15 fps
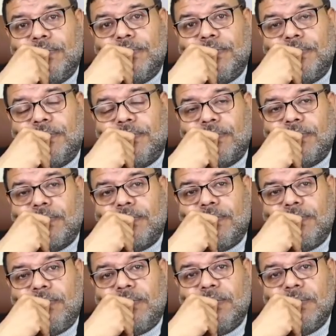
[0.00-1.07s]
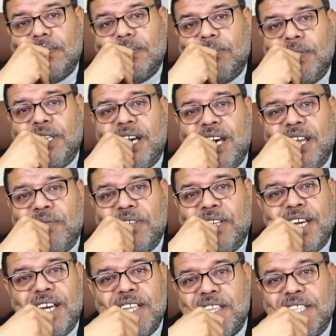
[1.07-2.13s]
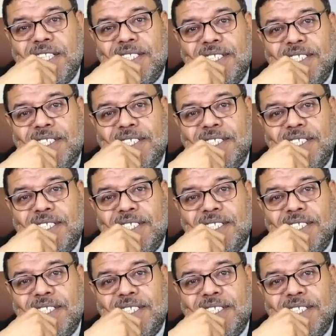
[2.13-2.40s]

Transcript: احسنت احسنت انا عارف ان انا احسنت